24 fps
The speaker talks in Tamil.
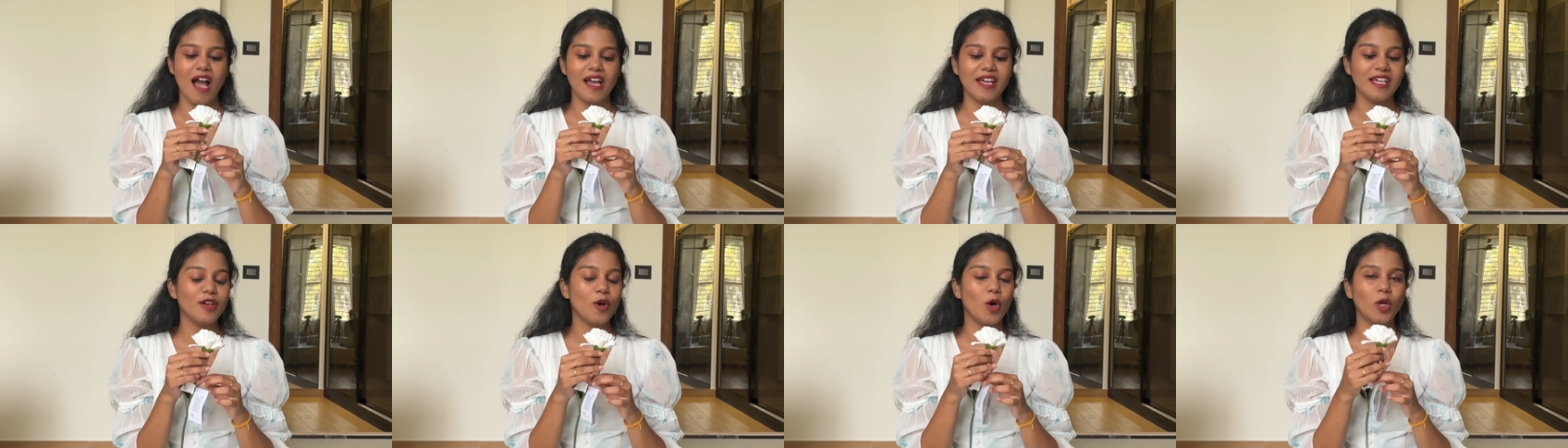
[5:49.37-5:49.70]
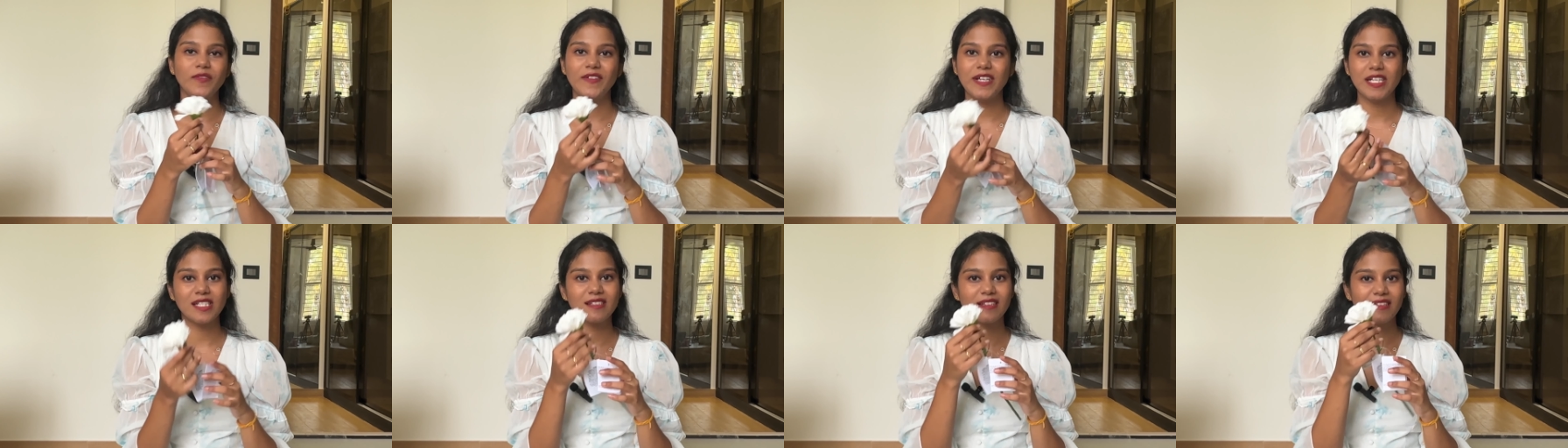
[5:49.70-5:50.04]
ஐ
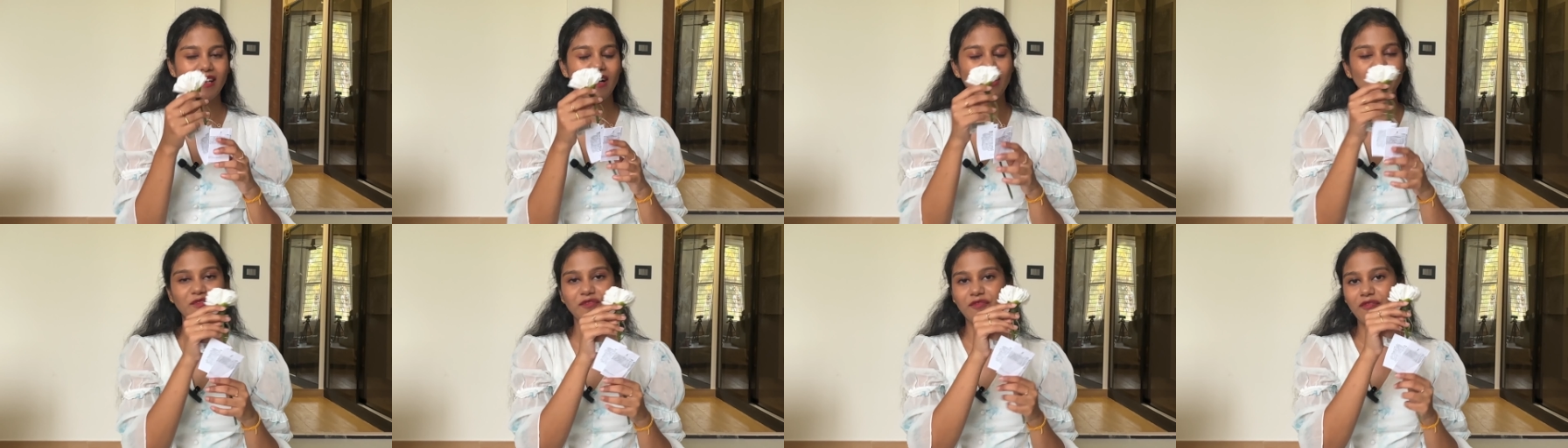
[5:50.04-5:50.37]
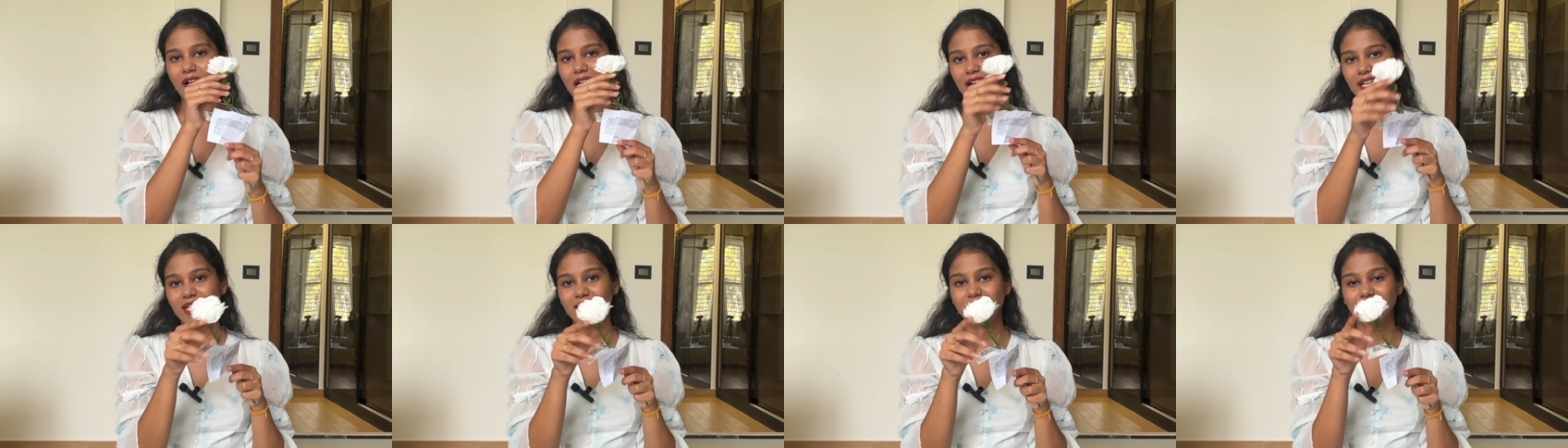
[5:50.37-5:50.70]
ஆல்வேஸ் லவ்
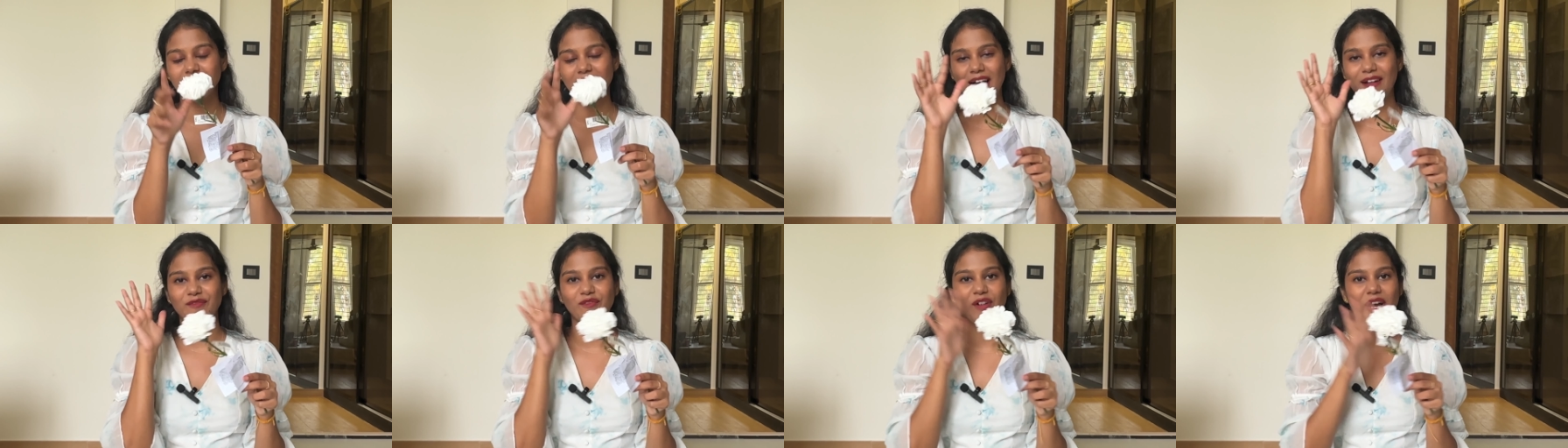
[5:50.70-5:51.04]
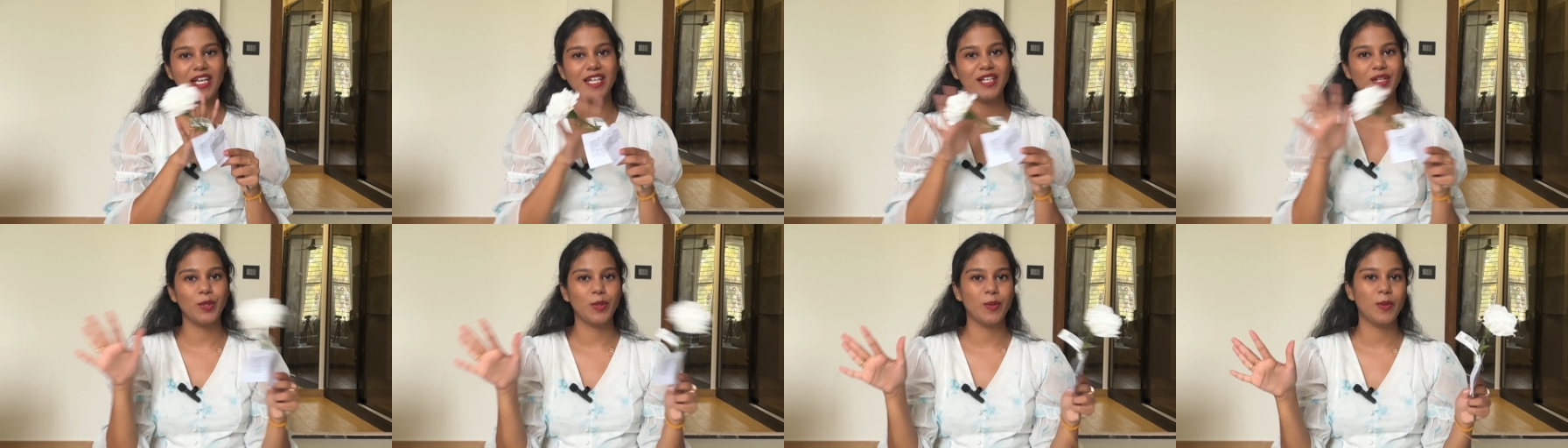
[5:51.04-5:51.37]
ஒயிட் அண்ட்
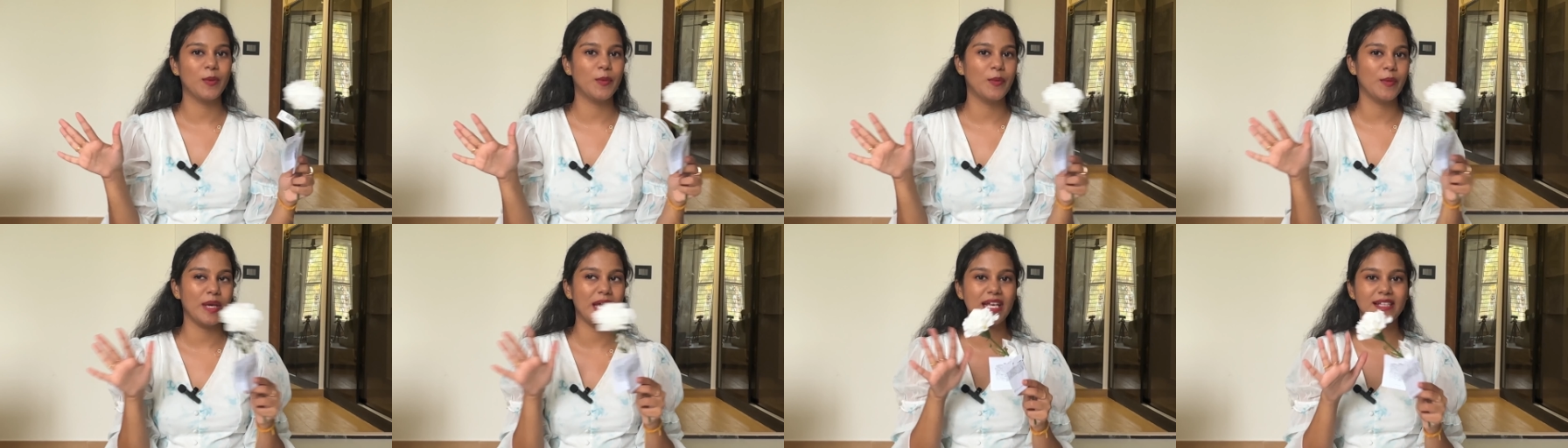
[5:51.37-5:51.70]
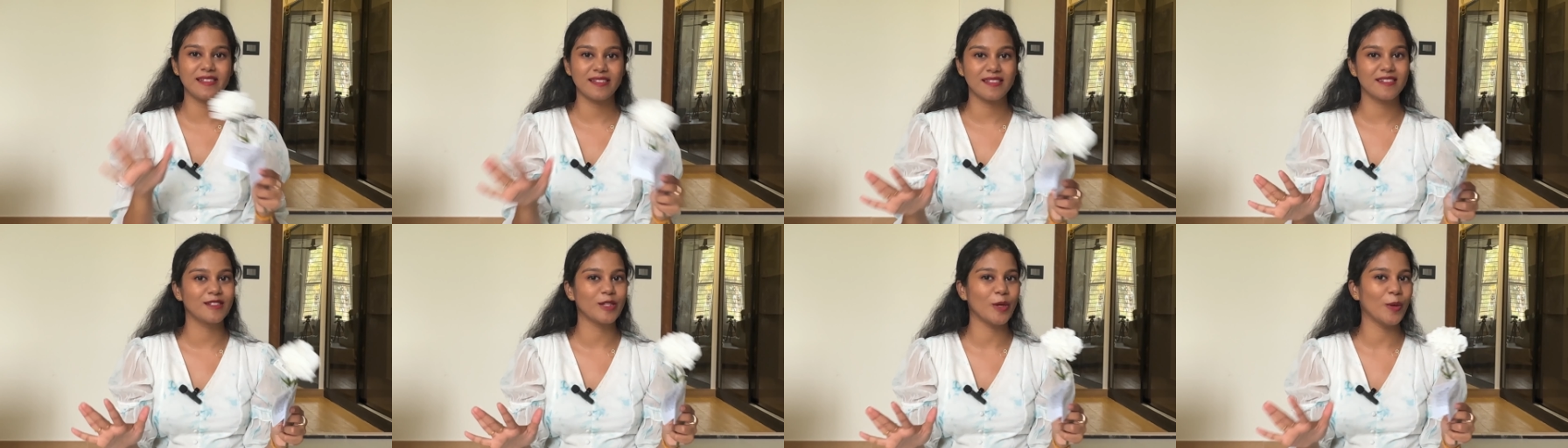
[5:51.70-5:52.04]
ஒயிட்
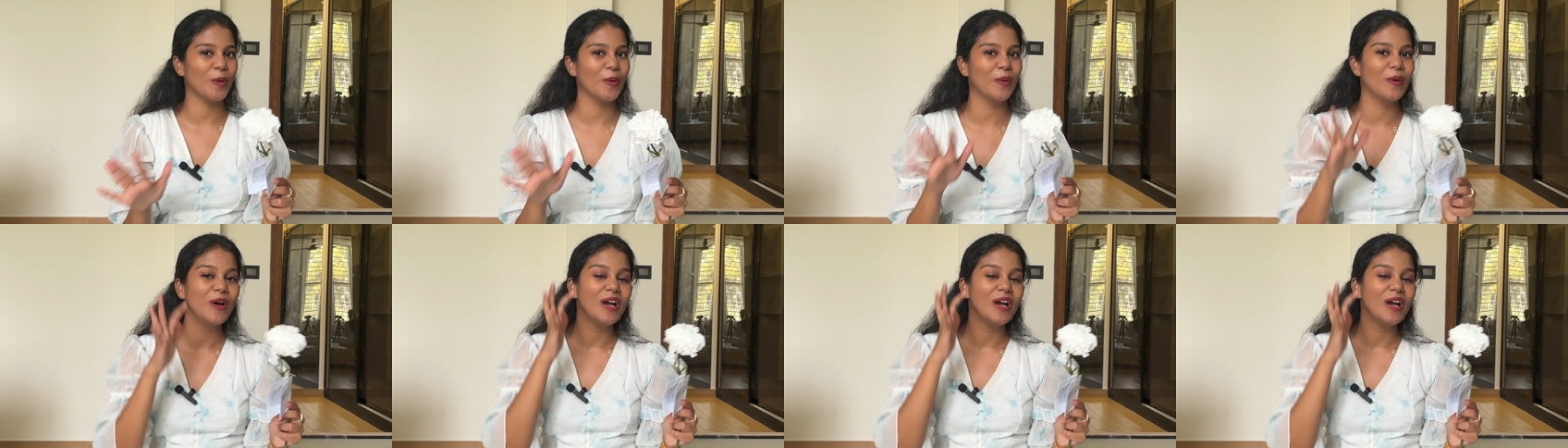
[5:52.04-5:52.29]
வேஸ் ஸோ